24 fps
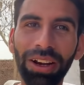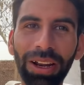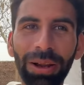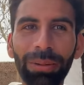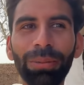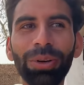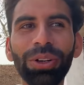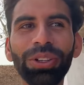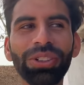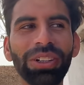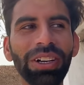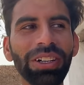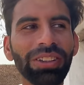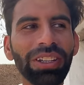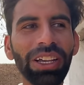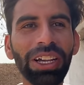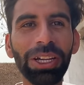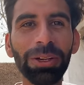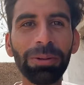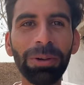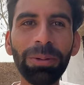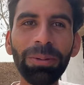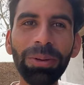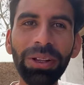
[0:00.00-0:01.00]
रैम्बो चाहता है कि
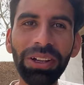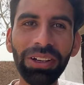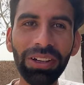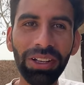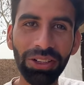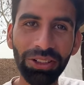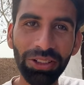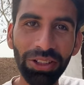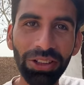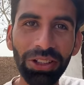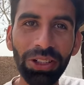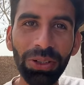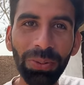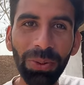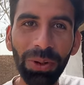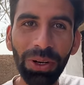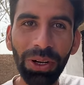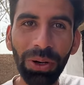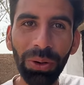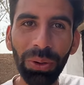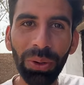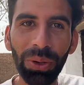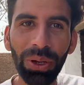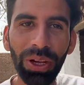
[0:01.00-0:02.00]
भाई मेरा घर जल्दी
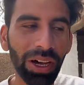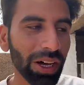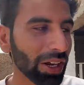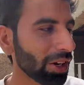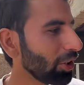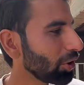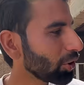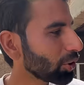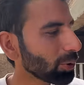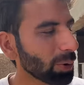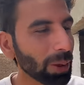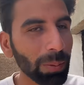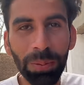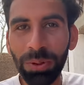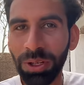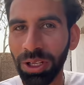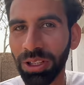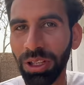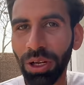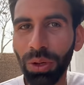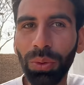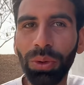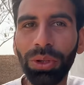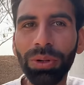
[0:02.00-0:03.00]
बनाओ यार नहीं तो वो अपने
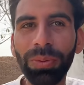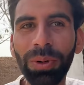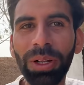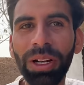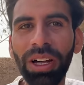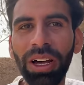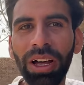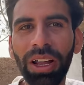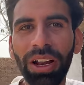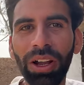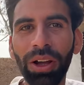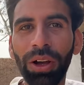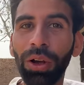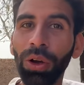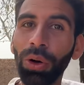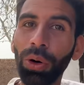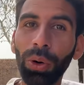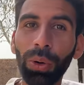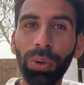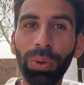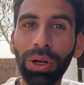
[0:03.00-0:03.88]
इधर खुद बना रहा है हाँ।